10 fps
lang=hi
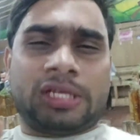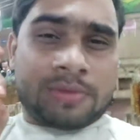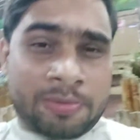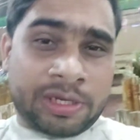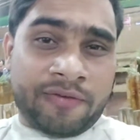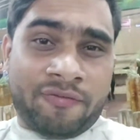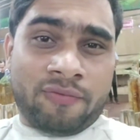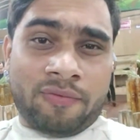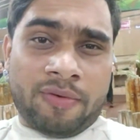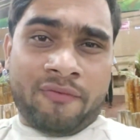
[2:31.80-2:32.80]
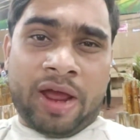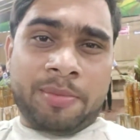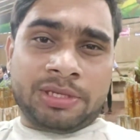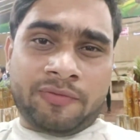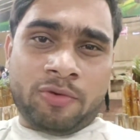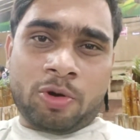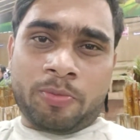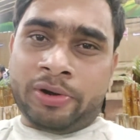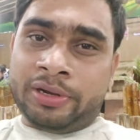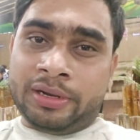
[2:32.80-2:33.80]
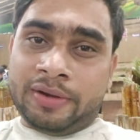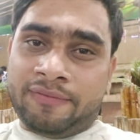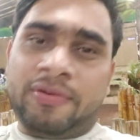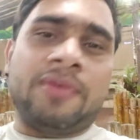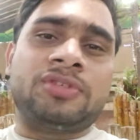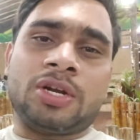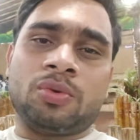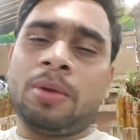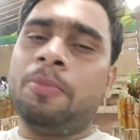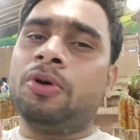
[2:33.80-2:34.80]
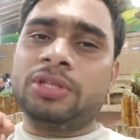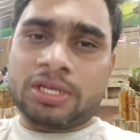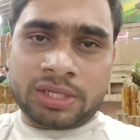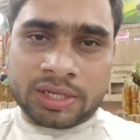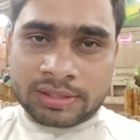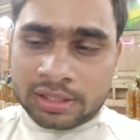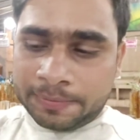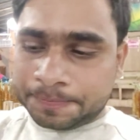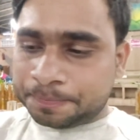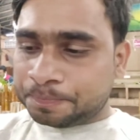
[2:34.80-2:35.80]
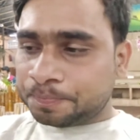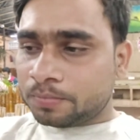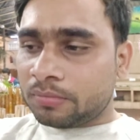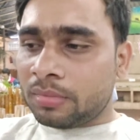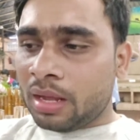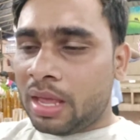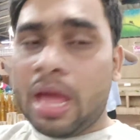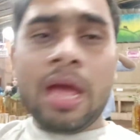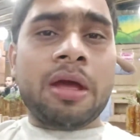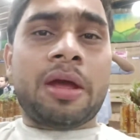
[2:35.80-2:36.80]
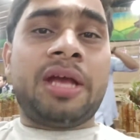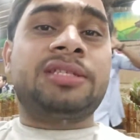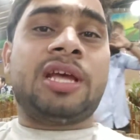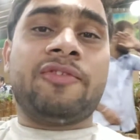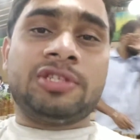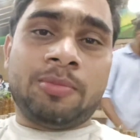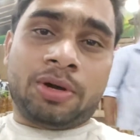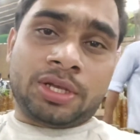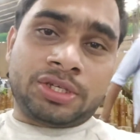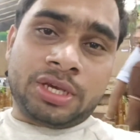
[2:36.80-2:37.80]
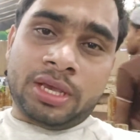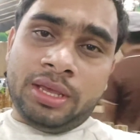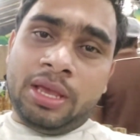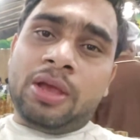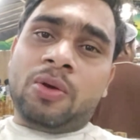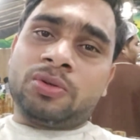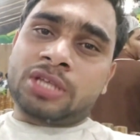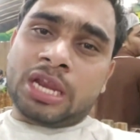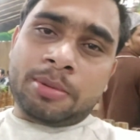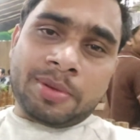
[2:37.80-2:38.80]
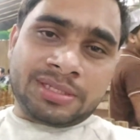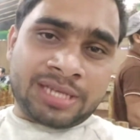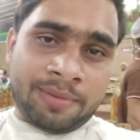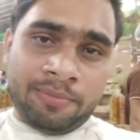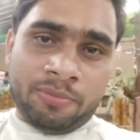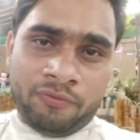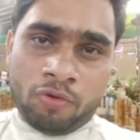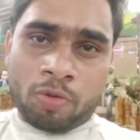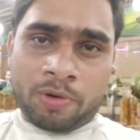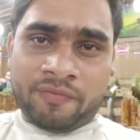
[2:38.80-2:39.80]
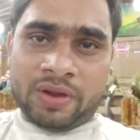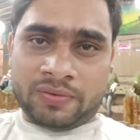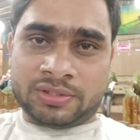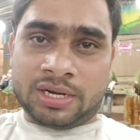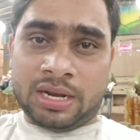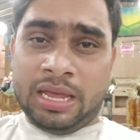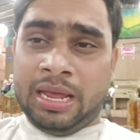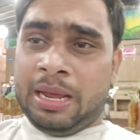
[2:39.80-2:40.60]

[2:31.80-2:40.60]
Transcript: टेस्ट में मुझे फाइव में से फोर पॉइंट फाइव स्टार दूंगा बहुत ही अच्छा टेस्ट था एंड सर्विस भी बहुत अच्छी है उसके लिए भी बस से फोर पॉइंट फाइव स्टार